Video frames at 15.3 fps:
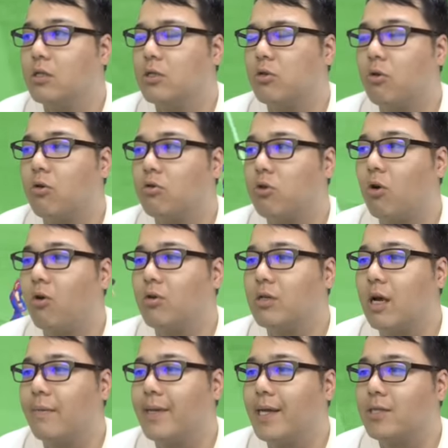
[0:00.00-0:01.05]
そこ通
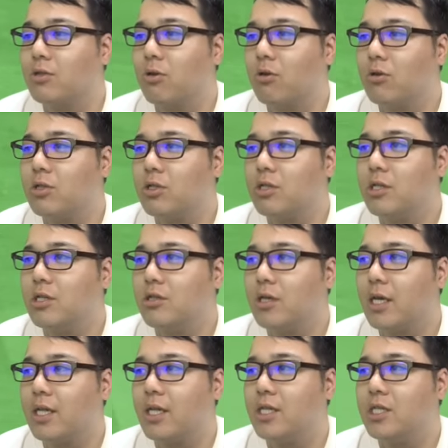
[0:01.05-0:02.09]
るかみたいな。そこすり抜
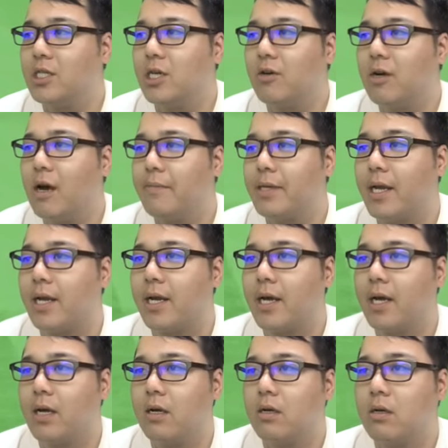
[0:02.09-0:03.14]
けていっちゃうかみたいな。